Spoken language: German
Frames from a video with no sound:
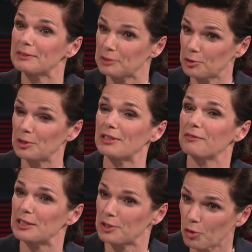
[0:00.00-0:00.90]
Also das darf
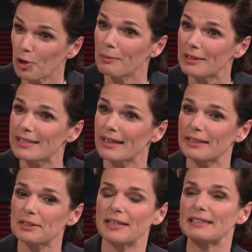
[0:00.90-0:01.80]
ich jetzt noch einmal
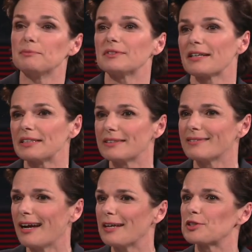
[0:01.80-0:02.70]
sagen. Ich war an dem Tag nicht
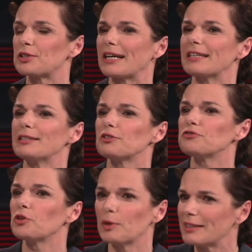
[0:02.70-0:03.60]
da. Also ich kann Ihnen
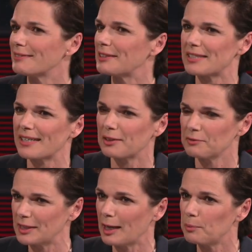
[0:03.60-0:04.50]
vor Ort nicht sagen,
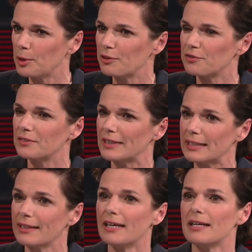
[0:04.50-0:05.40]
wie die Abläufe
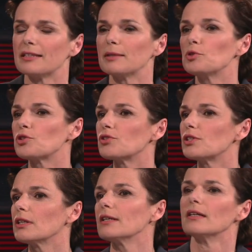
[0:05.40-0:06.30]
waren. Da müssen
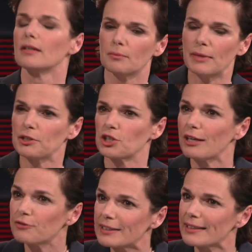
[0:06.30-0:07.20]
Sie meinen
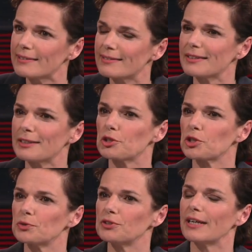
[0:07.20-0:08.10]
Stellvertreter hier ins
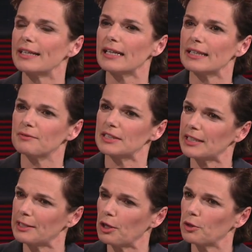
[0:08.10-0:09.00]
Studio einladen, wenn Sie
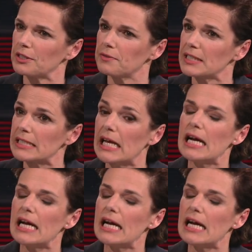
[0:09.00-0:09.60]
genaueres wissen.